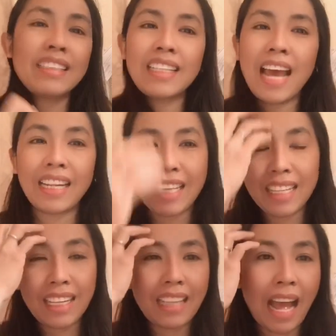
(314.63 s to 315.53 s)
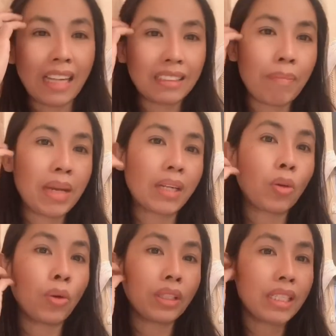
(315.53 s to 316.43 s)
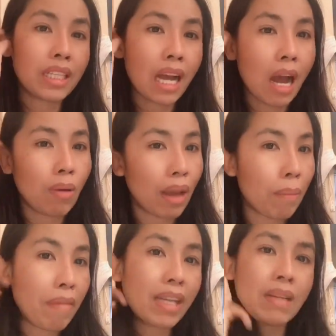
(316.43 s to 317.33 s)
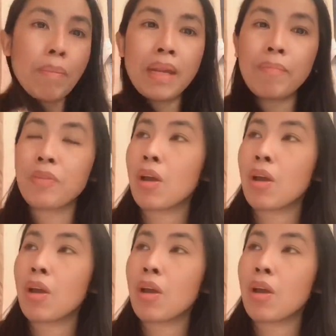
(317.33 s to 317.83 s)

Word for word: สถานที่ต่างๆ จำกัดคนที่จะเข้าแล้วไม่ว่าจะเป็น